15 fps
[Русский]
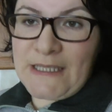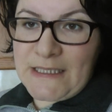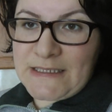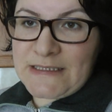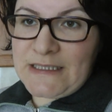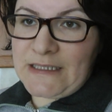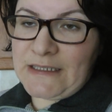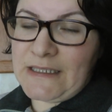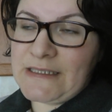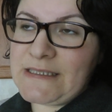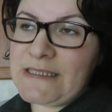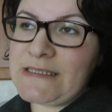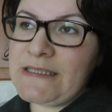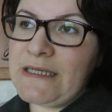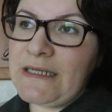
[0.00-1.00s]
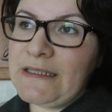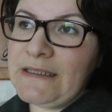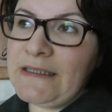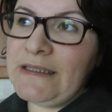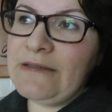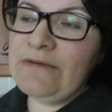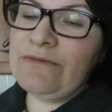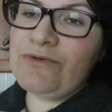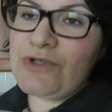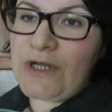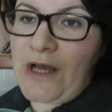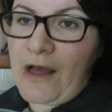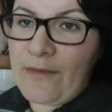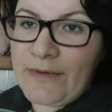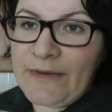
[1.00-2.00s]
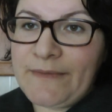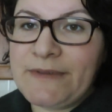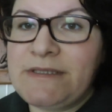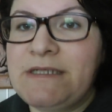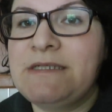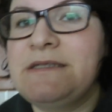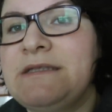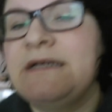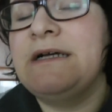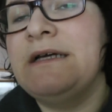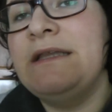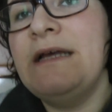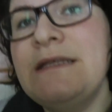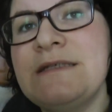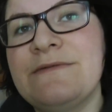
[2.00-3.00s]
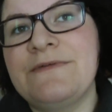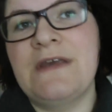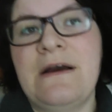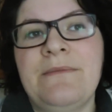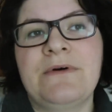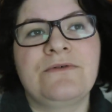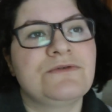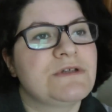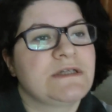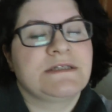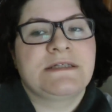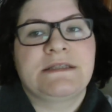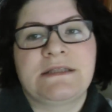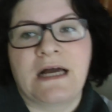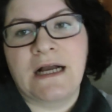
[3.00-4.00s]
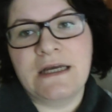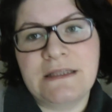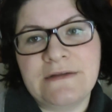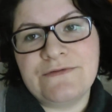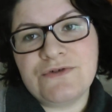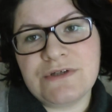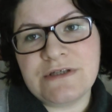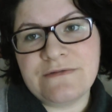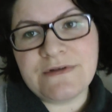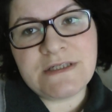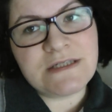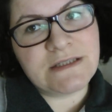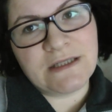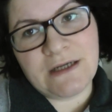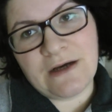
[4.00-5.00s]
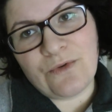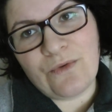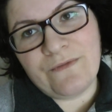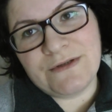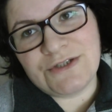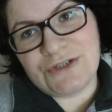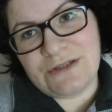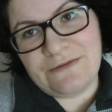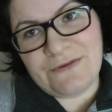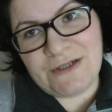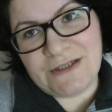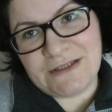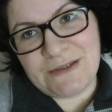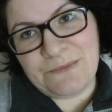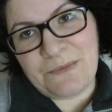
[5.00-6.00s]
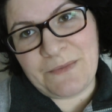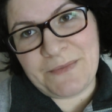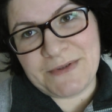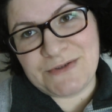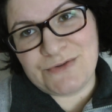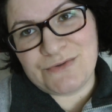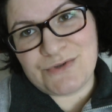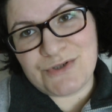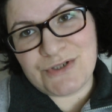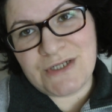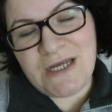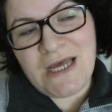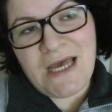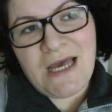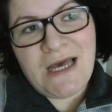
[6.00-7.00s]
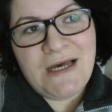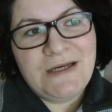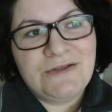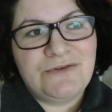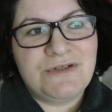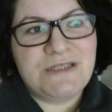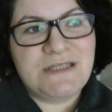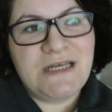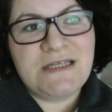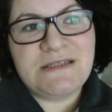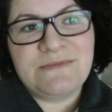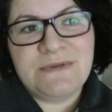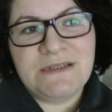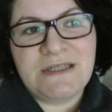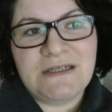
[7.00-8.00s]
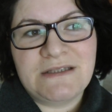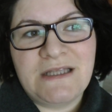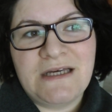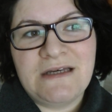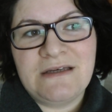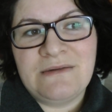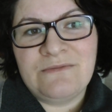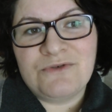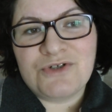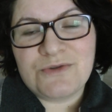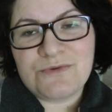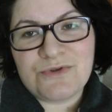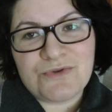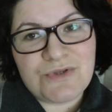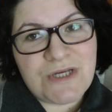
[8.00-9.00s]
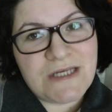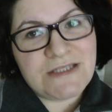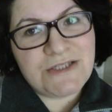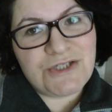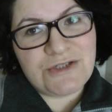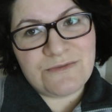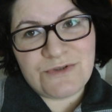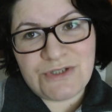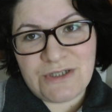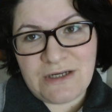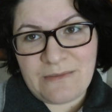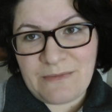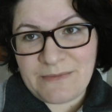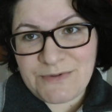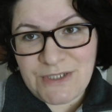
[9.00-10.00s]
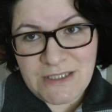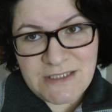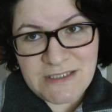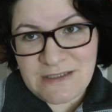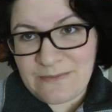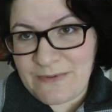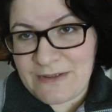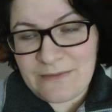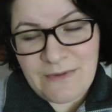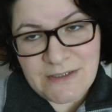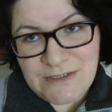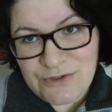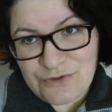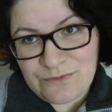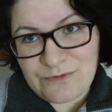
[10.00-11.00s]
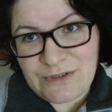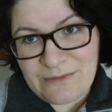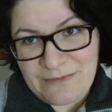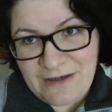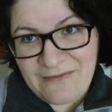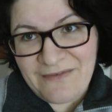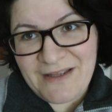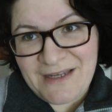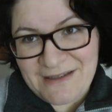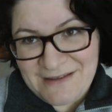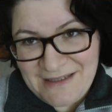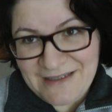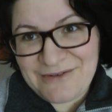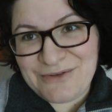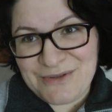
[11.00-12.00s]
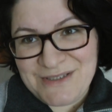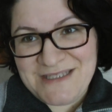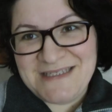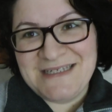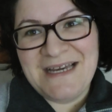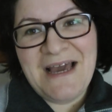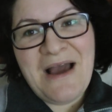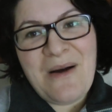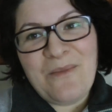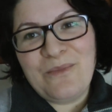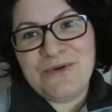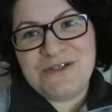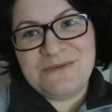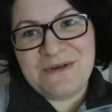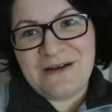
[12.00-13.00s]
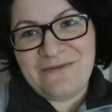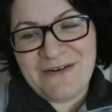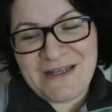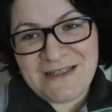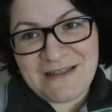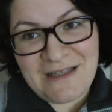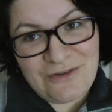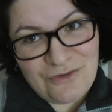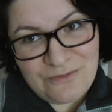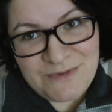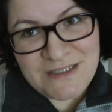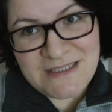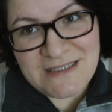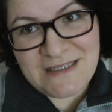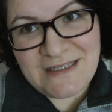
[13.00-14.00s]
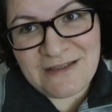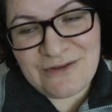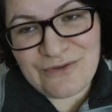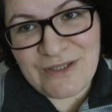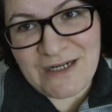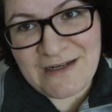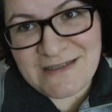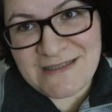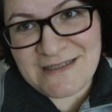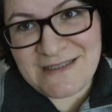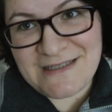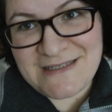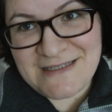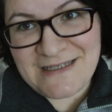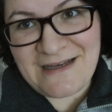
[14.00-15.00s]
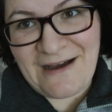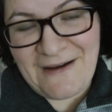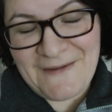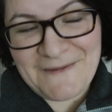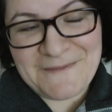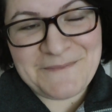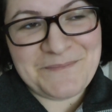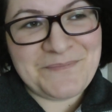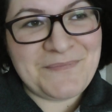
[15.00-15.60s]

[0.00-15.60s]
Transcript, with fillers: моей стороны. Со стороны уже, как бы, непосредственно канадцев, я могу сказать так. Это все зависит, на какого человека ты попадешь. То есть, знаете, мы иногда и можем с русскоязычным человеком общаться и не понимать, о чем он нам говорит, да? То есть, будем говорить на одном языке, но на разных языках.